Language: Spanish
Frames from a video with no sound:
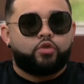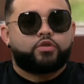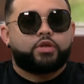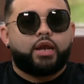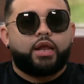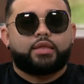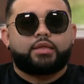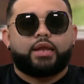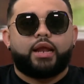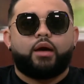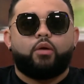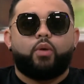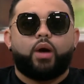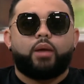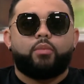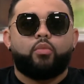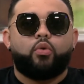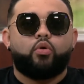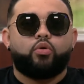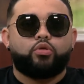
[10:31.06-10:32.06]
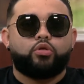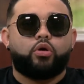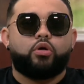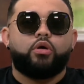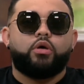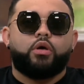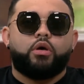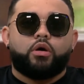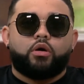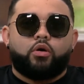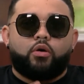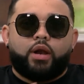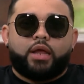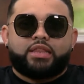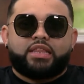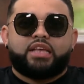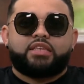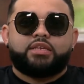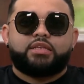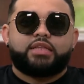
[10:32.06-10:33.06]
la, trajo al mundo, con
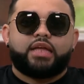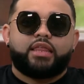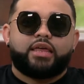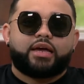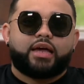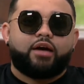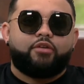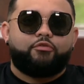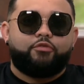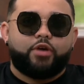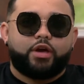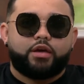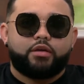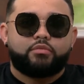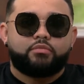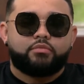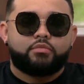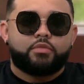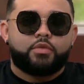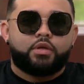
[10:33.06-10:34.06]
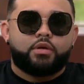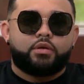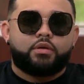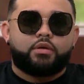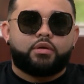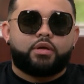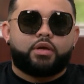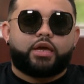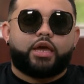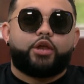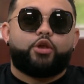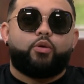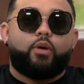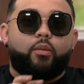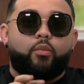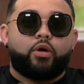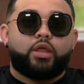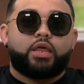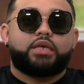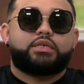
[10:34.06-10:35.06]
la tacita de café que no
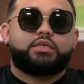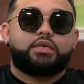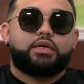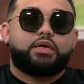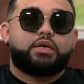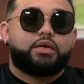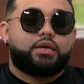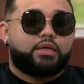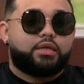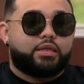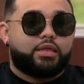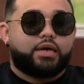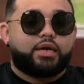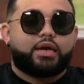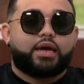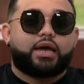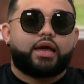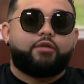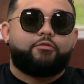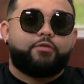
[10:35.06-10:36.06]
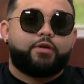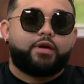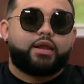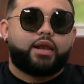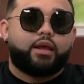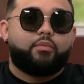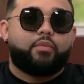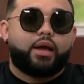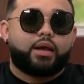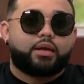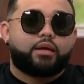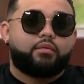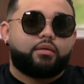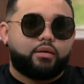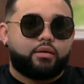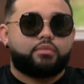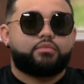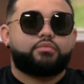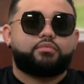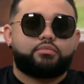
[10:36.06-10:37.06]
vamos a decir de qué café era la
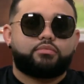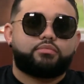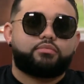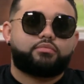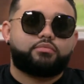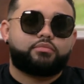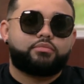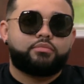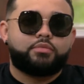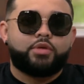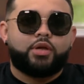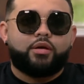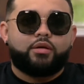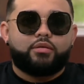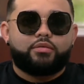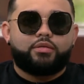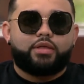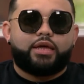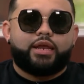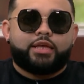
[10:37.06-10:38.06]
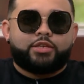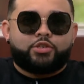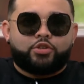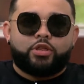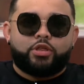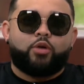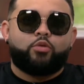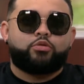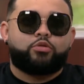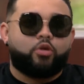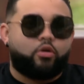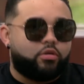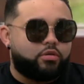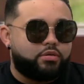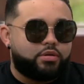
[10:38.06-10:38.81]
marca, derecho de autor.